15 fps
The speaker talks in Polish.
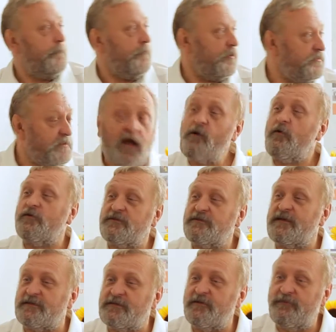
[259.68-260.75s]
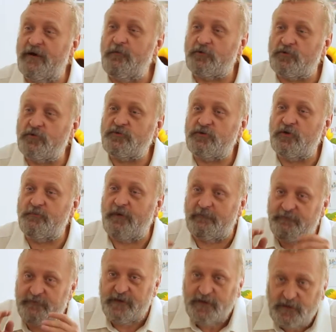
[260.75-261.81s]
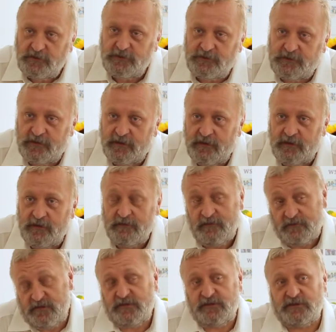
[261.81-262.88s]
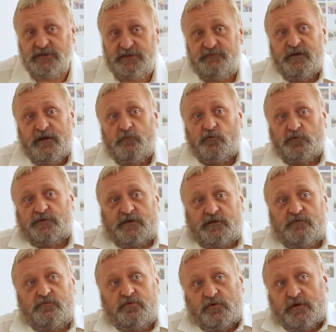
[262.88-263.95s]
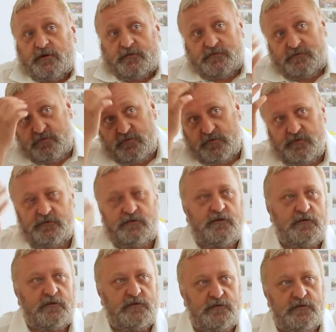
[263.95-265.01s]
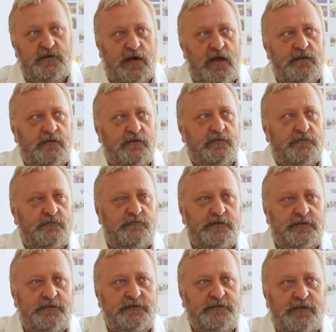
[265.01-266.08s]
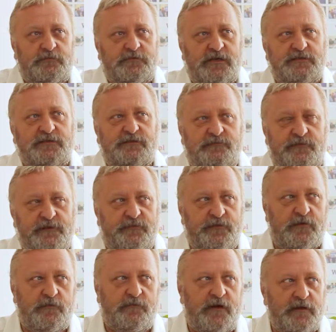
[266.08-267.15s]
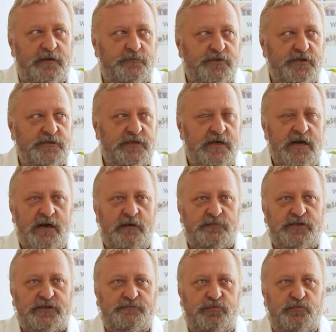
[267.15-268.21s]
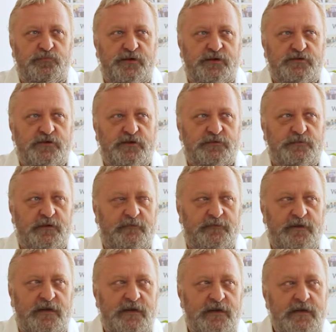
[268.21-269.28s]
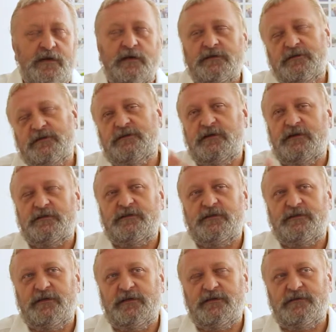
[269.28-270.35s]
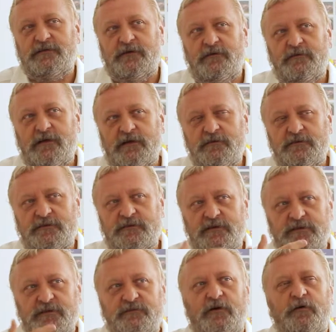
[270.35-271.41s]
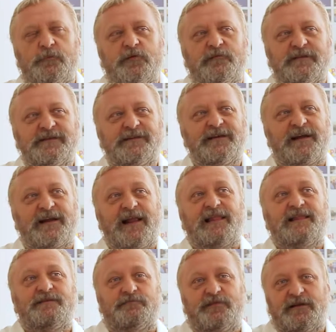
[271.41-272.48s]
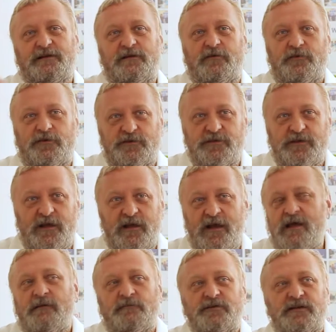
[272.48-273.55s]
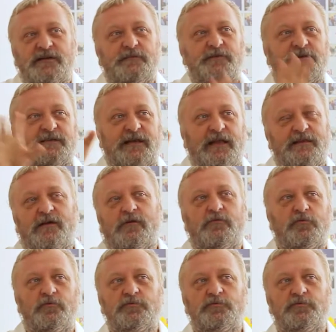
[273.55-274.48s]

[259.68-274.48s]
Bo tak go stresowało to, że on ma wyjść też jest dziwny muzyk, który, który no, gra to właściwie cały czas jest weryfikowany przez, przez publiczność, prawda? Że, się, że, się, że go tak to stresowało prowadzenie rady pedagogicznej przed tymi setką